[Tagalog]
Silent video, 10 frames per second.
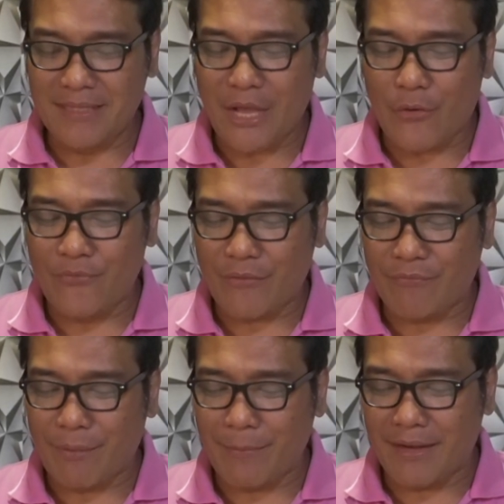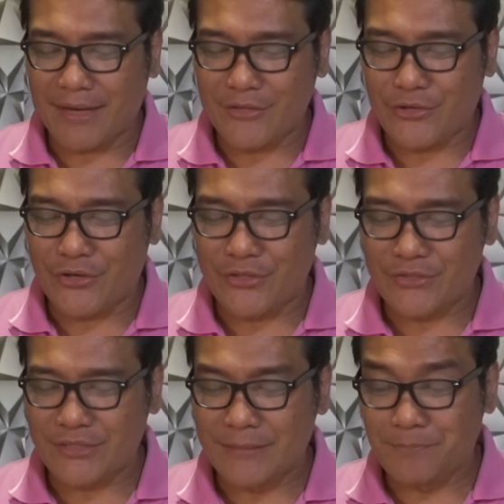Hindi ako very familiar
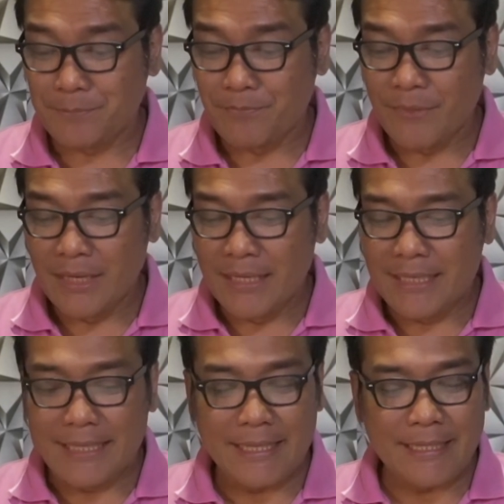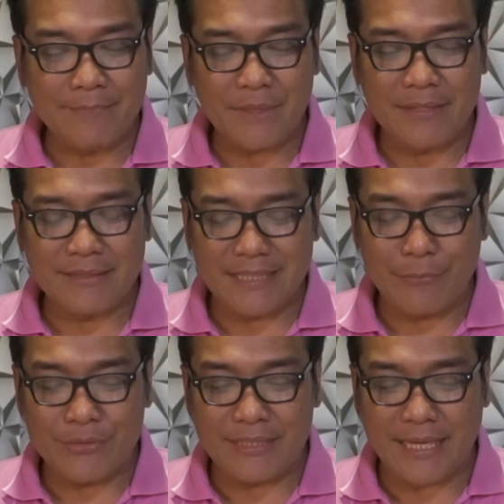doon. Um, in
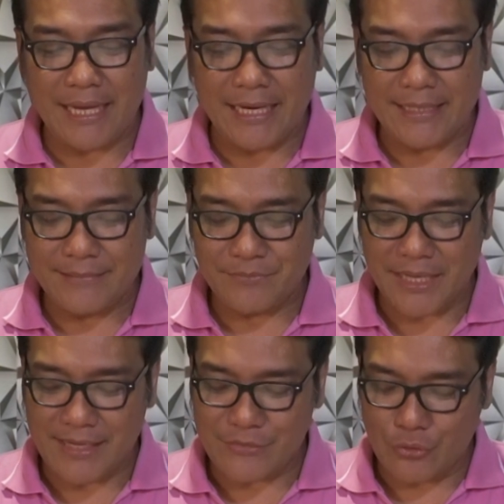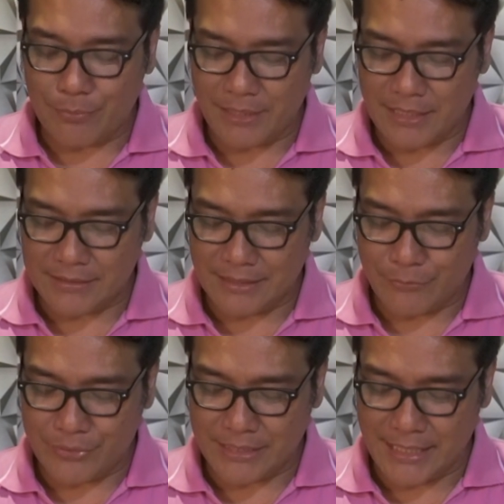Timothy, let us open in
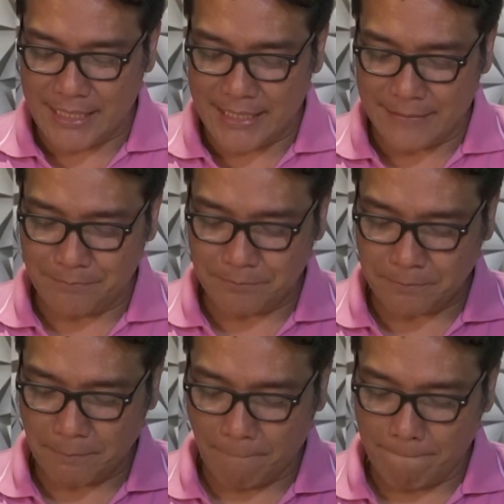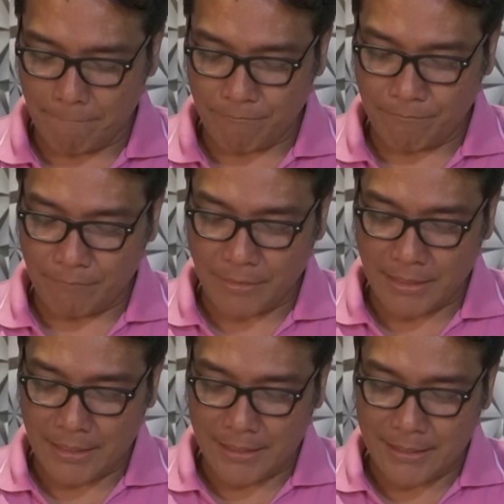Timothy. Timothy.
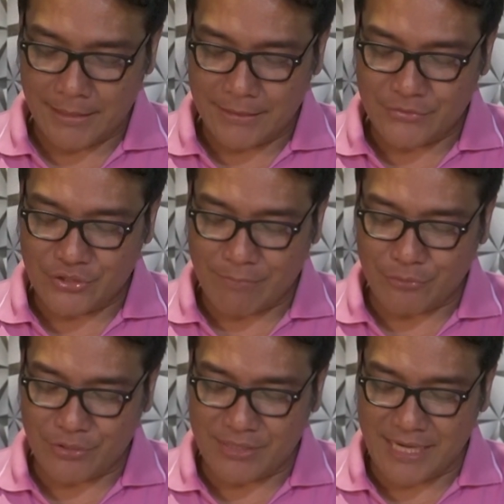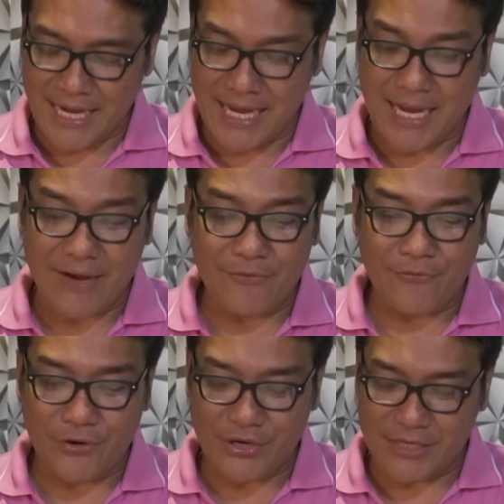Chapter
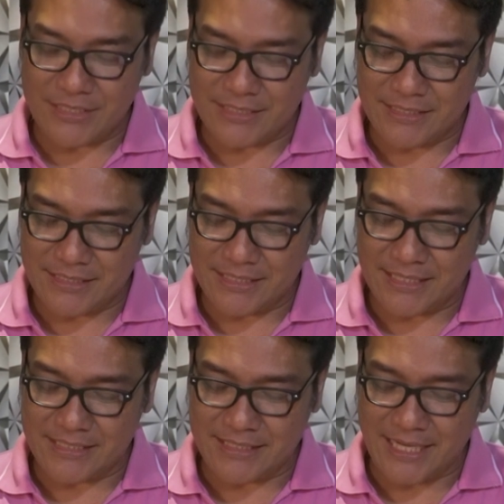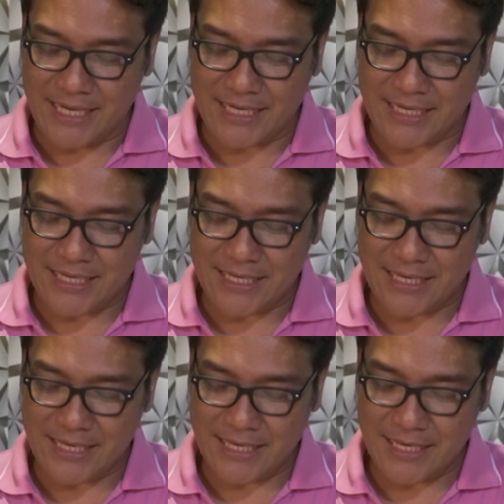3, verse
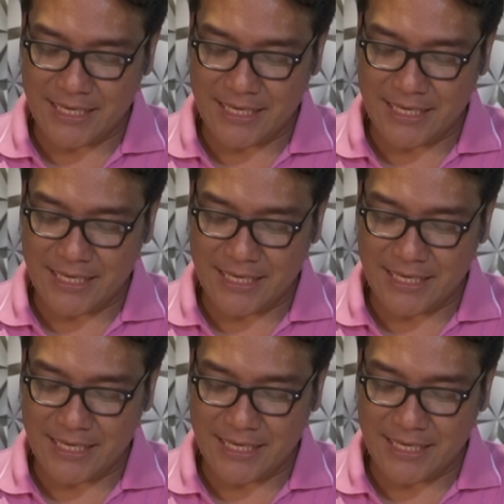16.